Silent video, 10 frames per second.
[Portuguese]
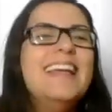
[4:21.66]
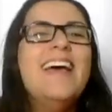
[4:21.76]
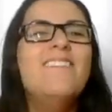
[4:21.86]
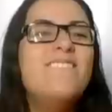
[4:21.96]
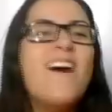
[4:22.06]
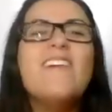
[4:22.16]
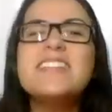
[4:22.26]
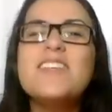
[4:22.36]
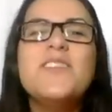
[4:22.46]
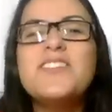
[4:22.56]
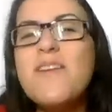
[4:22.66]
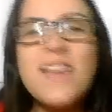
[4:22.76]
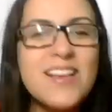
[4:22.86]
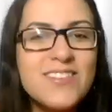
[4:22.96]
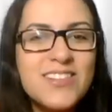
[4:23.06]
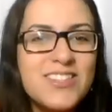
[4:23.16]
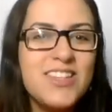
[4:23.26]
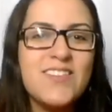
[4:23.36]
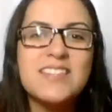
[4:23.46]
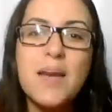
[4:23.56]
Bom, esse vídeo é bem
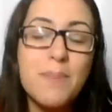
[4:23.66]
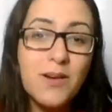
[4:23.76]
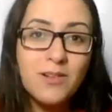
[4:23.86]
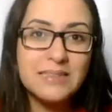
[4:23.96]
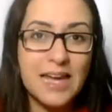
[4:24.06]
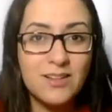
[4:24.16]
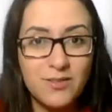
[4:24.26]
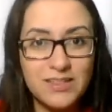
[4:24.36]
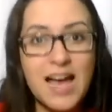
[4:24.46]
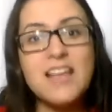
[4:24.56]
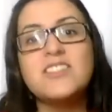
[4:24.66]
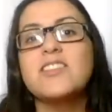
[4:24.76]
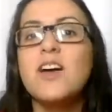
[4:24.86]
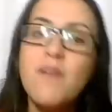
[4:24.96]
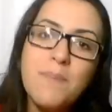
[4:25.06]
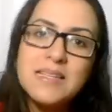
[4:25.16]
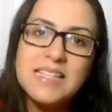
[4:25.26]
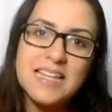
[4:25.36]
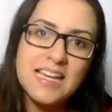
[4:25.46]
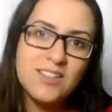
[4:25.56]
curtinho, é só para contar a novidade da nova
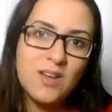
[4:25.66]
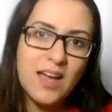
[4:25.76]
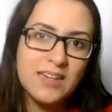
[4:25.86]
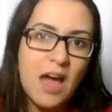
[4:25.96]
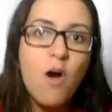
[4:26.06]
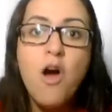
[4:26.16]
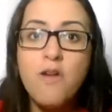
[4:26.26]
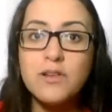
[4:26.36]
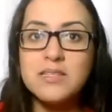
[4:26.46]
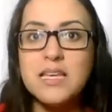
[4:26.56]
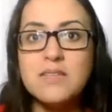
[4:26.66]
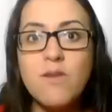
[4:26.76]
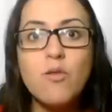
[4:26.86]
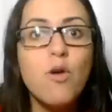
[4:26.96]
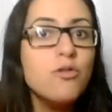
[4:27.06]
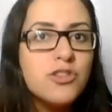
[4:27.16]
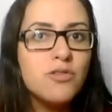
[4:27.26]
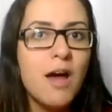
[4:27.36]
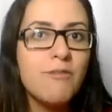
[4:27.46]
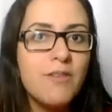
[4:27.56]
parceria aqui do canal. Vocês vão
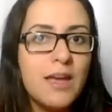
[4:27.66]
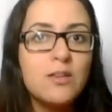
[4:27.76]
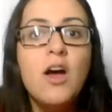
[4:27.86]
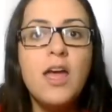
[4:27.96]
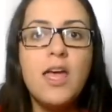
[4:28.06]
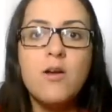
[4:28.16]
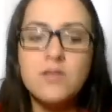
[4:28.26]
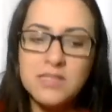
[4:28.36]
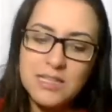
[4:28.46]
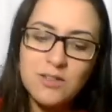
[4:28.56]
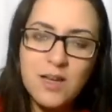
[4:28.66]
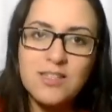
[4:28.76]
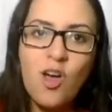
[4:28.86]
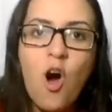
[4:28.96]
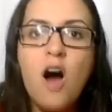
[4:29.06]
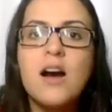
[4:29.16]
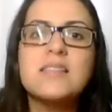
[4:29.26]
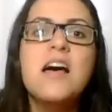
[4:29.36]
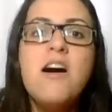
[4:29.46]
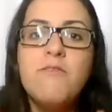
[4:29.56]
continuar vendo eu usando as colas,
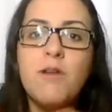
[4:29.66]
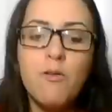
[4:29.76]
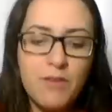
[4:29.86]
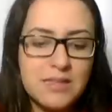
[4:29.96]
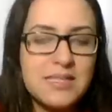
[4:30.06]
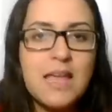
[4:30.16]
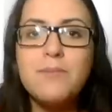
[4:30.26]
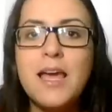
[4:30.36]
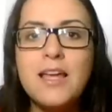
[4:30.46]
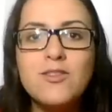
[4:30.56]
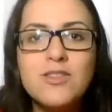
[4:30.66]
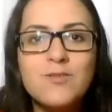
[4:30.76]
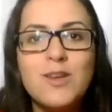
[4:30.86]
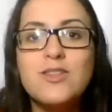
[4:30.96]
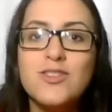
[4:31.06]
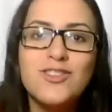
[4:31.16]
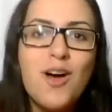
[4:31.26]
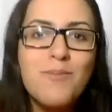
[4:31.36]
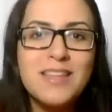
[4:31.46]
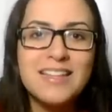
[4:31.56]
vão ver sempre aí nos vídeos o
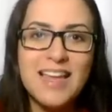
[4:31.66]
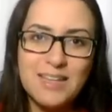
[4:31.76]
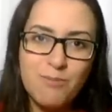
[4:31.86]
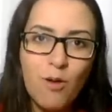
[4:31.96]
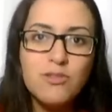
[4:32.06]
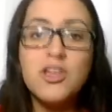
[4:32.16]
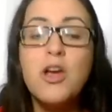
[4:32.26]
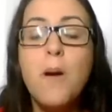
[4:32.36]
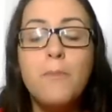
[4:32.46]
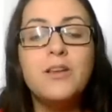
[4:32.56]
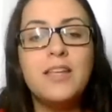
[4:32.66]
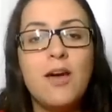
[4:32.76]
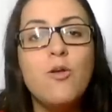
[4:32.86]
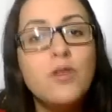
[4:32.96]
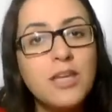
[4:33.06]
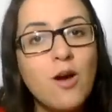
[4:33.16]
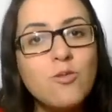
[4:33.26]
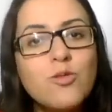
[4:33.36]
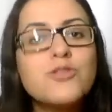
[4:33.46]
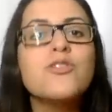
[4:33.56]
nome da Tech Bond, porque o que eu
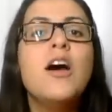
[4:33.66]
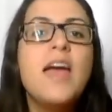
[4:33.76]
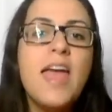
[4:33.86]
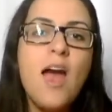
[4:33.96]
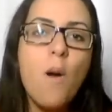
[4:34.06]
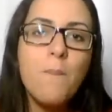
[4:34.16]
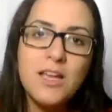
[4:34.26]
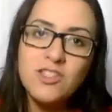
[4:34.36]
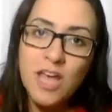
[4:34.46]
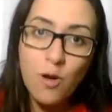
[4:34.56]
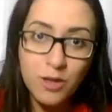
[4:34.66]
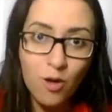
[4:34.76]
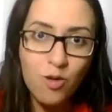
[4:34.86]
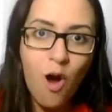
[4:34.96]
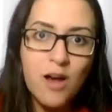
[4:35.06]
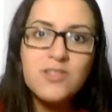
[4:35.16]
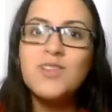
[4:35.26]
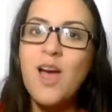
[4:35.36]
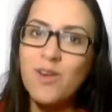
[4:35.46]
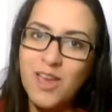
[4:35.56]
uso realmente é o que eu gosto
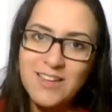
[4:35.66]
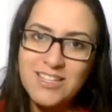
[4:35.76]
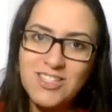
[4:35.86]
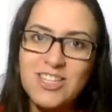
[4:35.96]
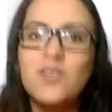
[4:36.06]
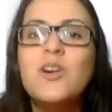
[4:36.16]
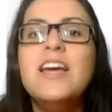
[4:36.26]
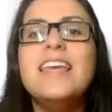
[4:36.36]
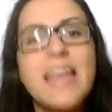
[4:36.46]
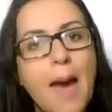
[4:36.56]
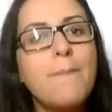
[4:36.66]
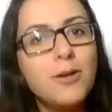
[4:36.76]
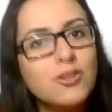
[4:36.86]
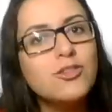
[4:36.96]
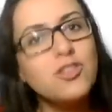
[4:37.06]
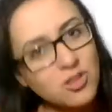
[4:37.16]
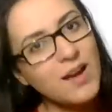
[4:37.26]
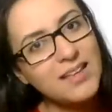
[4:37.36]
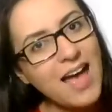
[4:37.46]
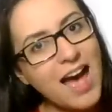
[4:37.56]
e é o que eu indico e é produto de
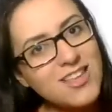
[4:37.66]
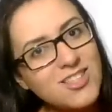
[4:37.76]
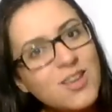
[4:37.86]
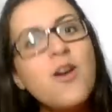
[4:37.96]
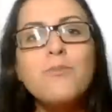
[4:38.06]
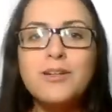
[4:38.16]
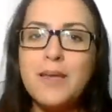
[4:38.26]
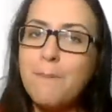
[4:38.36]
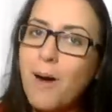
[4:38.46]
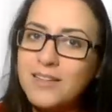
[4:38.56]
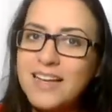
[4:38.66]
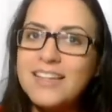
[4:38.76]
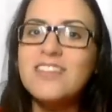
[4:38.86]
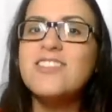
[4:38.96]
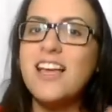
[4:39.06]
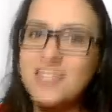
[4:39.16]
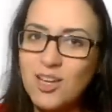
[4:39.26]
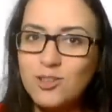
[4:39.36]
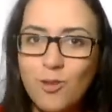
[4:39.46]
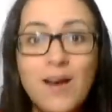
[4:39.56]
qualidade. Porque podem acreditar, se
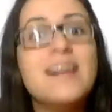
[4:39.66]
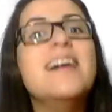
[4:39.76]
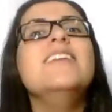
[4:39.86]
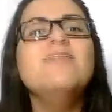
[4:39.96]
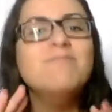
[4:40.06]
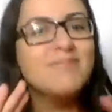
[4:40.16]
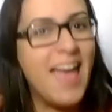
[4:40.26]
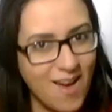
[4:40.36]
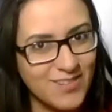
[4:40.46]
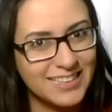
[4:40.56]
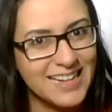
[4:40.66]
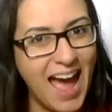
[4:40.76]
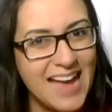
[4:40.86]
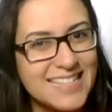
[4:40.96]
eu tô falando, é verdade.